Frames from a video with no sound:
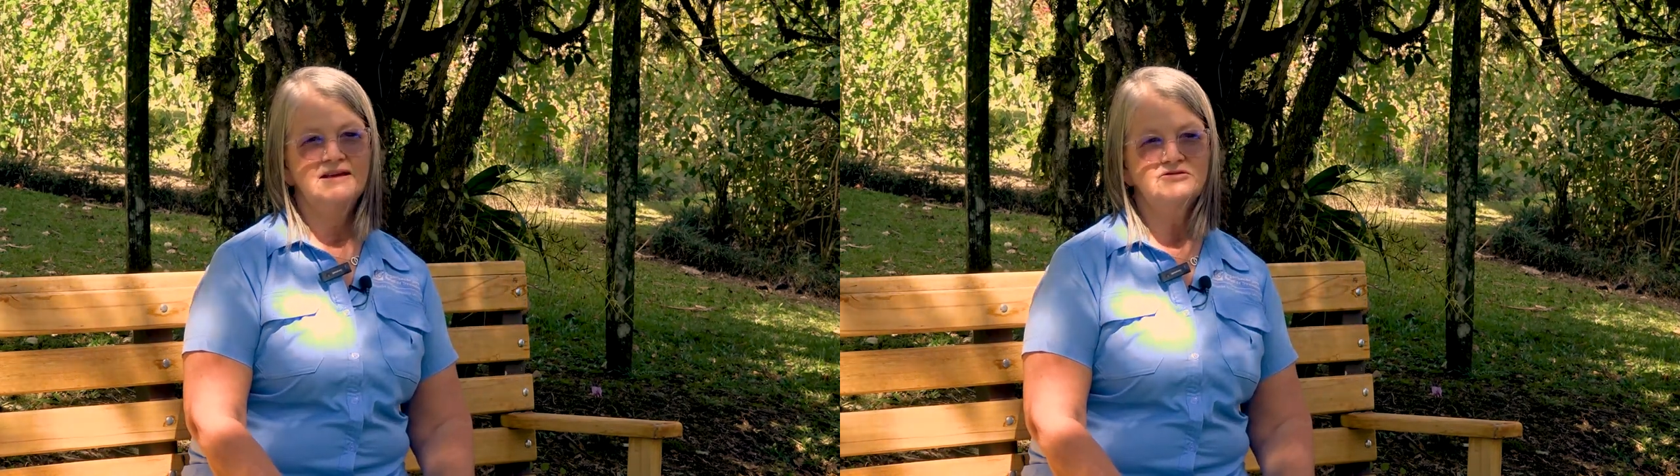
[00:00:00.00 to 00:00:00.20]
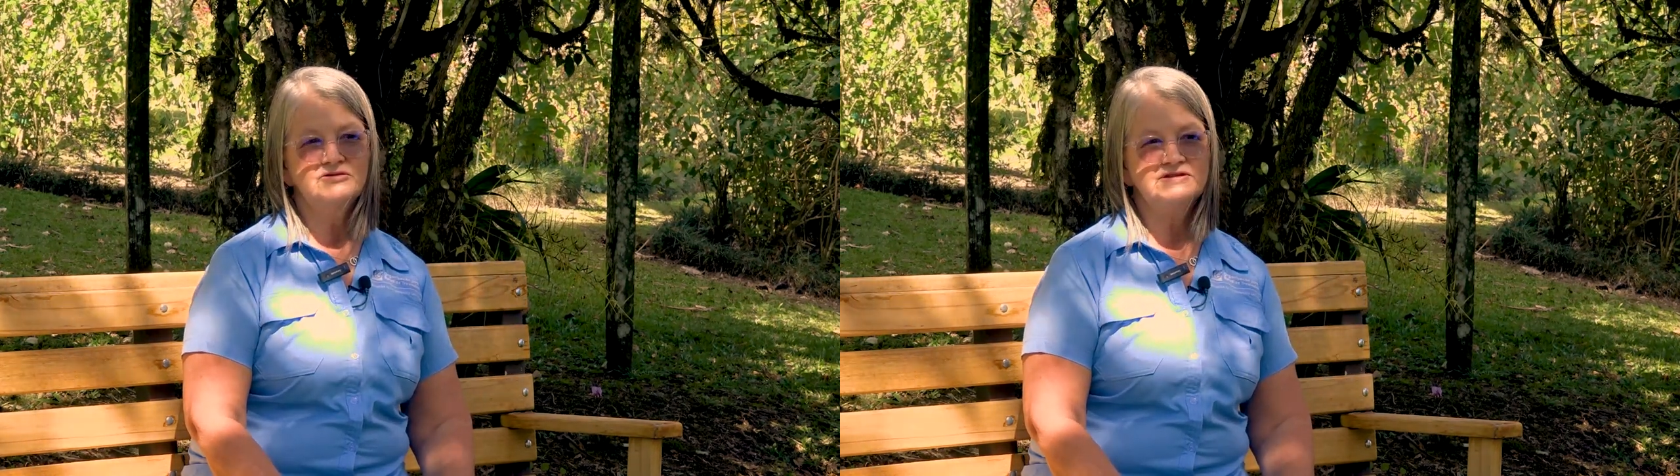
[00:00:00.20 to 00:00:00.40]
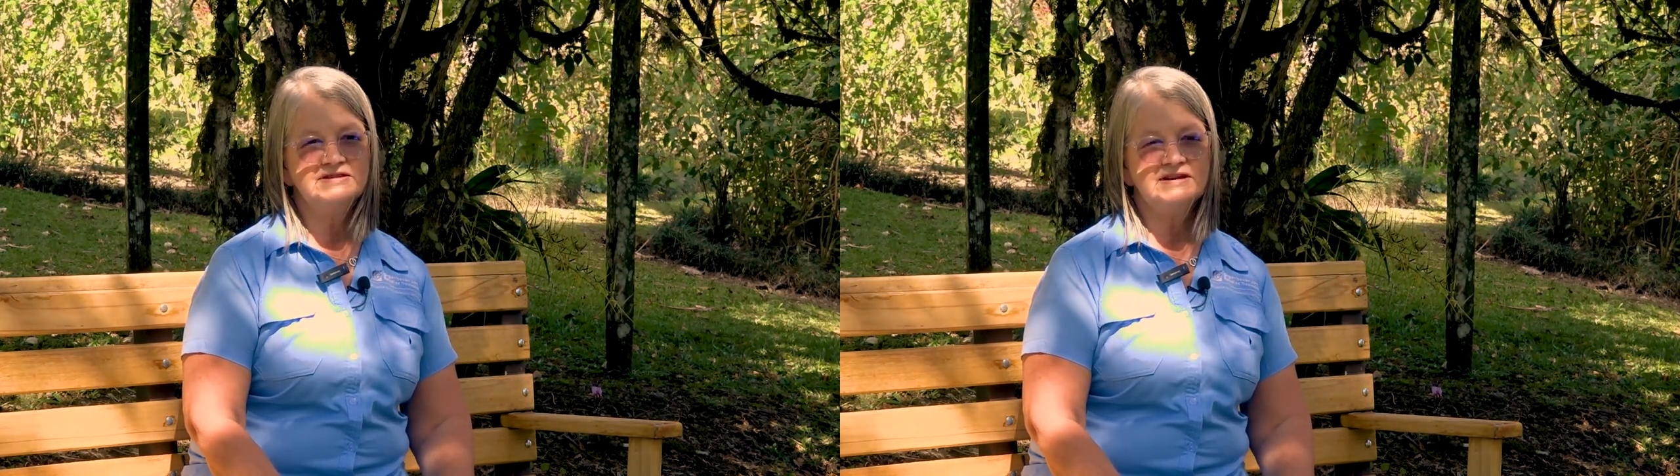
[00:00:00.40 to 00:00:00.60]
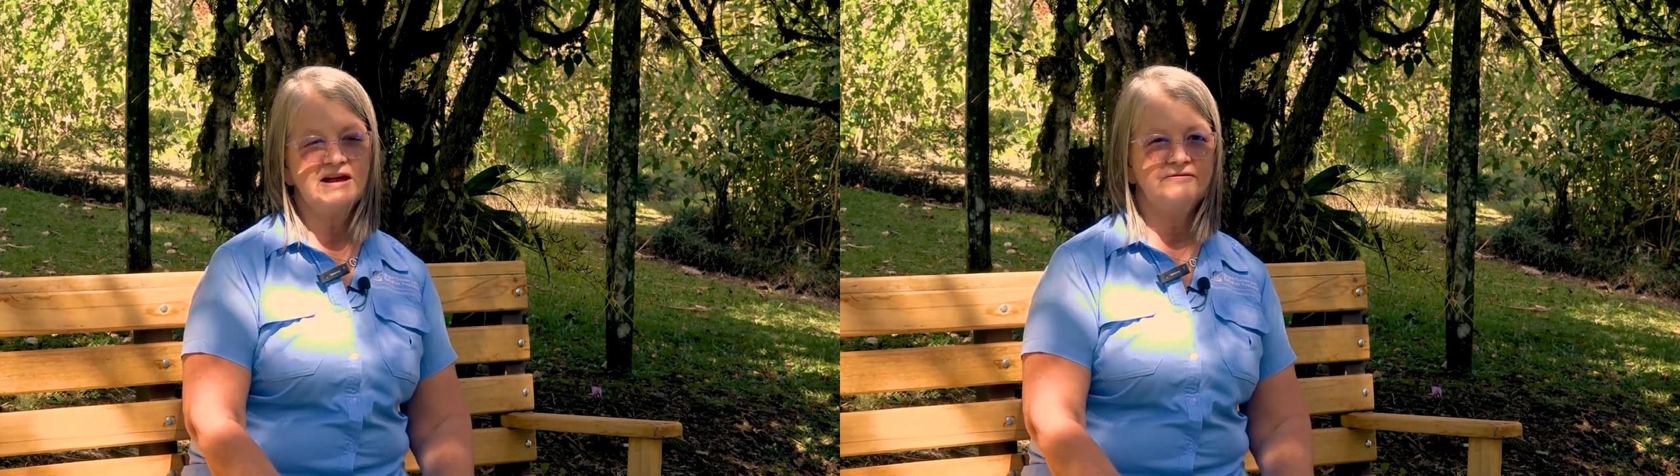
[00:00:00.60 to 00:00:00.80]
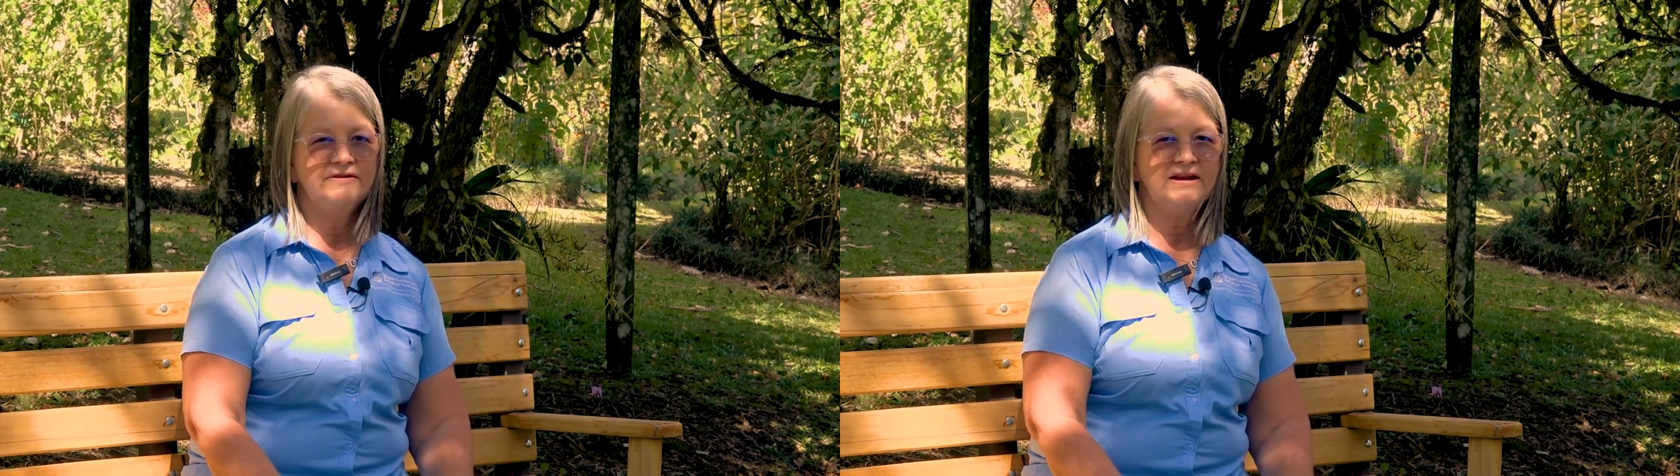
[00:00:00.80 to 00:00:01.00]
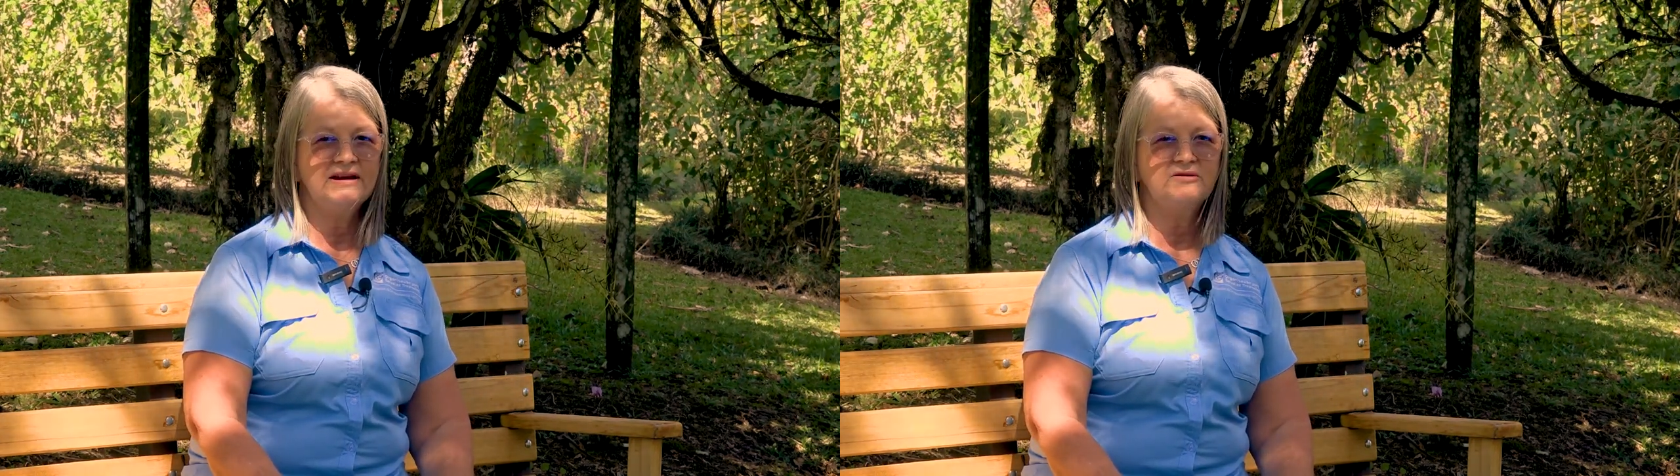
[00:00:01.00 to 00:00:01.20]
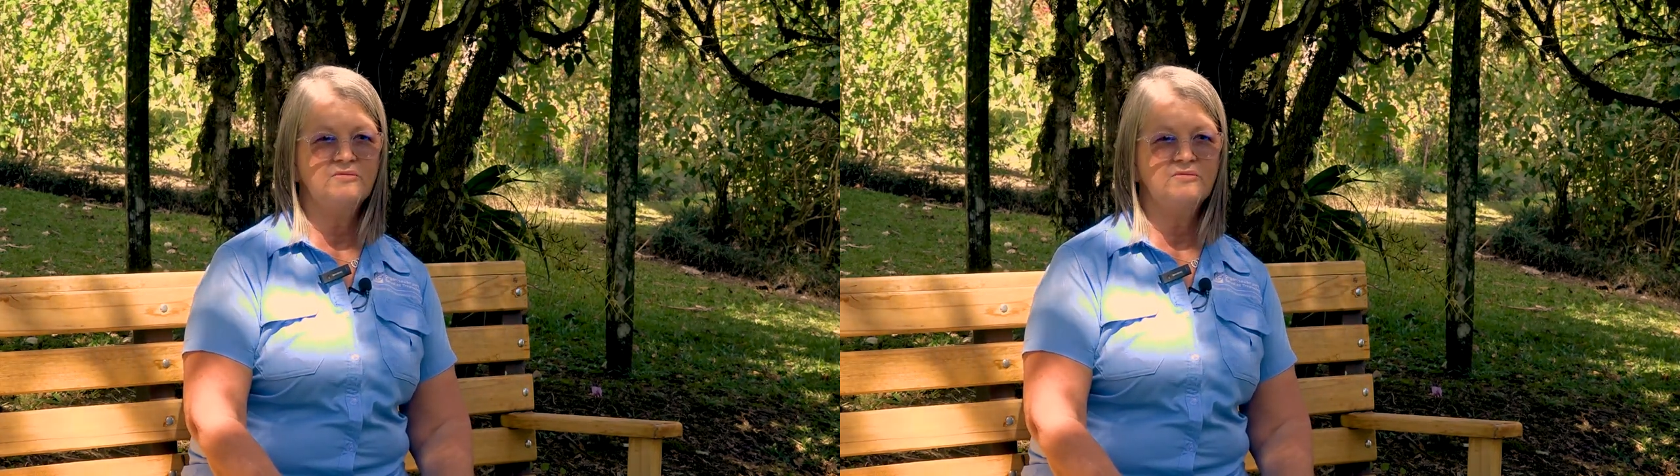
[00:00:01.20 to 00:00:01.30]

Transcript: Entonces, al final,